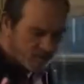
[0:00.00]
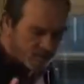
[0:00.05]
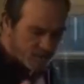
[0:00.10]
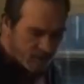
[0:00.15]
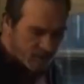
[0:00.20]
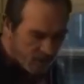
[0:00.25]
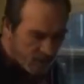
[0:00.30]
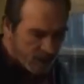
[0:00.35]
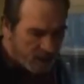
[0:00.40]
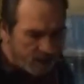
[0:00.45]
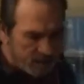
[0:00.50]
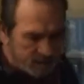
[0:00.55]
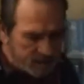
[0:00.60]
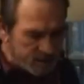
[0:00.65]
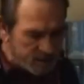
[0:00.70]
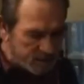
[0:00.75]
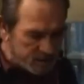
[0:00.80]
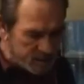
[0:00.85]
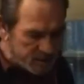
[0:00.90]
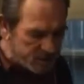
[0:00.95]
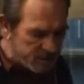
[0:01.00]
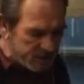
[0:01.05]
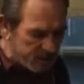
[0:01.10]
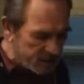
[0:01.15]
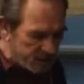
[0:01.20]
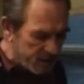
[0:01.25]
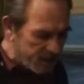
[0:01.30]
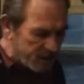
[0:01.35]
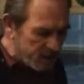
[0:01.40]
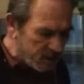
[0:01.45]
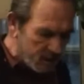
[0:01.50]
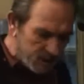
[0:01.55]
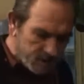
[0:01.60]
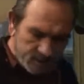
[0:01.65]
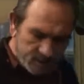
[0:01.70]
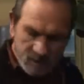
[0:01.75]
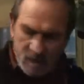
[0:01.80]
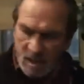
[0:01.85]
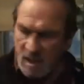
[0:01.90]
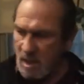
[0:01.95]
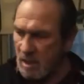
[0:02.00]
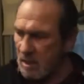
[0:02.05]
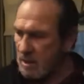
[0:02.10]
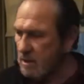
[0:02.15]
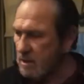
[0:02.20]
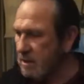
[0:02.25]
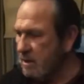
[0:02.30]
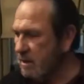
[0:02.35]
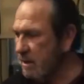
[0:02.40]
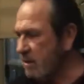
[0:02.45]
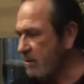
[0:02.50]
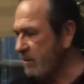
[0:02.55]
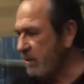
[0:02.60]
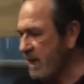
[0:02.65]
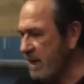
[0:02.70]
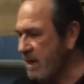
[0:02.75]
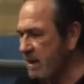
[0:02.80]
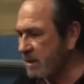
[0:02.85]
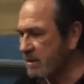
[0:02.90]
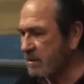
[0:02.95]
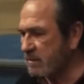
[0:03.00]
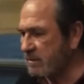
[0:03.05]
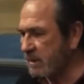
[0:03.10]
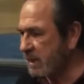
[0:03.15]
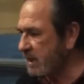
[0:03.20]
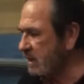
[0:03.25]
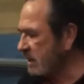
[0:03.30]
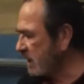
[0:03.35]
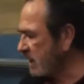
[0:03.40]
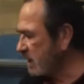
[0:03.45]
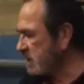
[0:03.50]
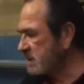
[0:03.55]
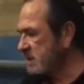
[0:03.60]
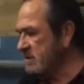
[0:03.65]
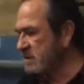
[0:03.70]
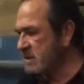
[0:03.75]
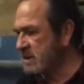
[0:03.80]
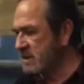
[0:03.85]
Eu não acredito em Deus, entendeu isso? Olha ao seu redor,